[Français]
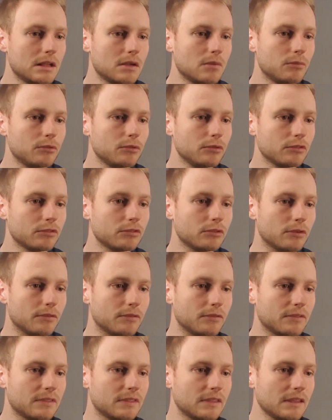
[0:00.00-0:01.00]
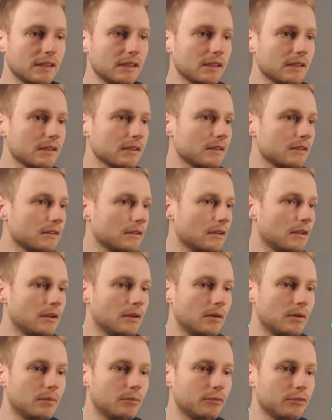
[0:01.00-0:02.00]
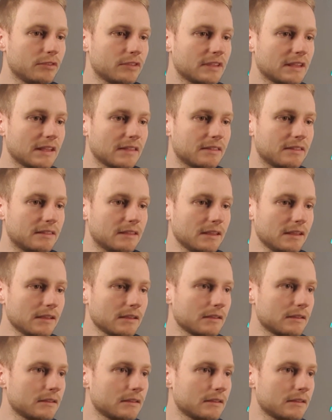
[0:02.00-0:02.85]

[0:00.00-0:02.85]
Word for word: plus 9t, euh, plus 4t,